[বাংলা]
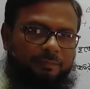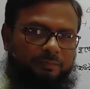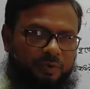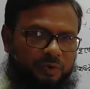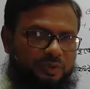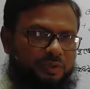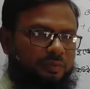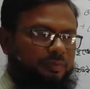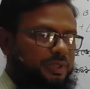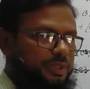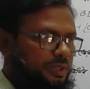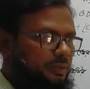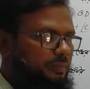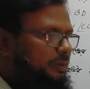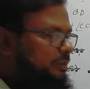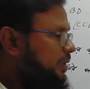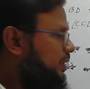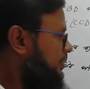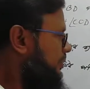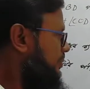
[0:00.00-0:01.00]
প্রয়োজন মেশিন
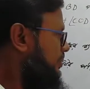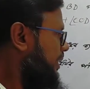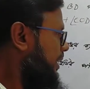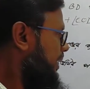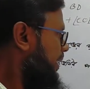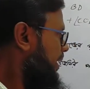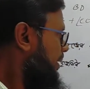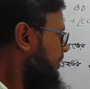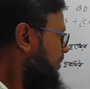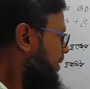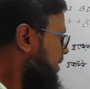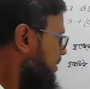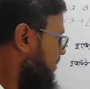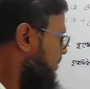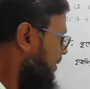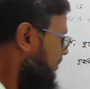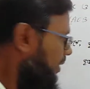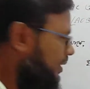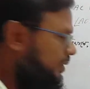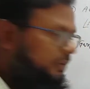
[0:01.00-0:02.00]
ব্যবহার করবা
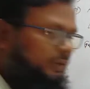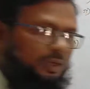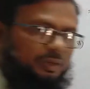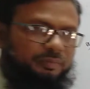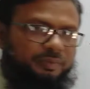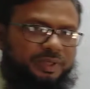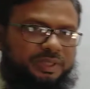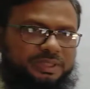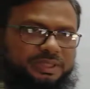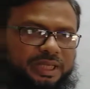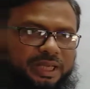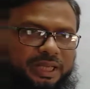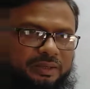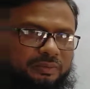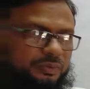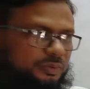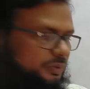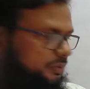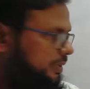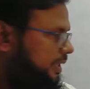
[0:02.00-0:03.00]
মেশিন ব্যবহার করার পরে যা
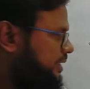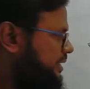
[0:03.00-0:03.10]
উত্তর